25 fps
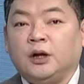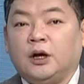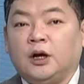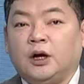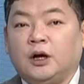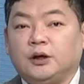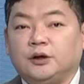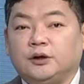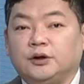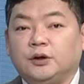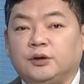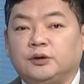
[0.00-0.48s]

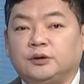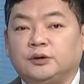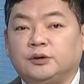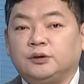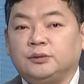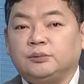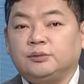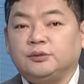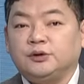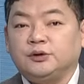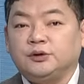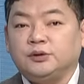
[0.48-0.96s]
아, 이런
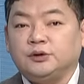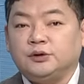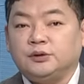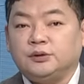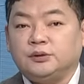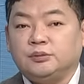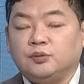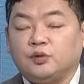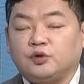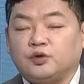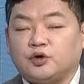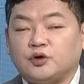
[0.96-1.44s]

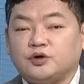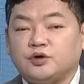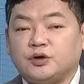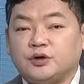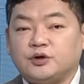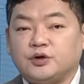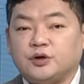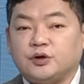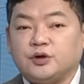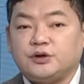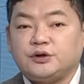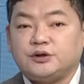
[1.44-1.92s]
흐름들은 뭐
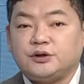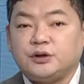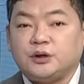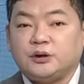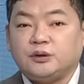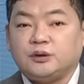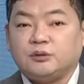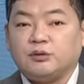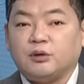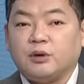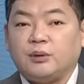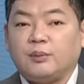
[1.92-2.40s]
전체적인 시장
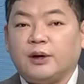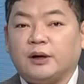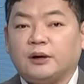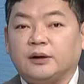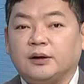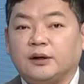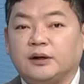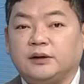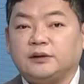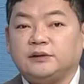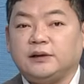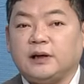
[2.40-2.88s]
흐름과
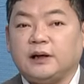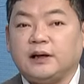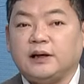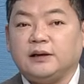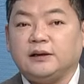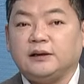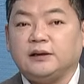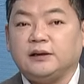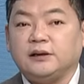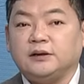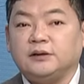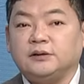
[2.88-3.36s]
맥락이
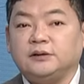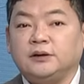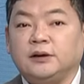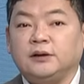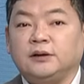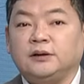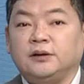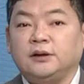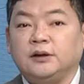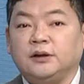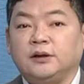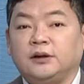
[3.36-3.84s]
다 있기는
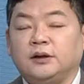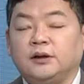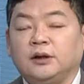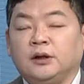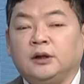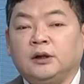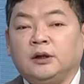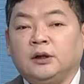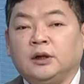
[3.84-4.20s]
한데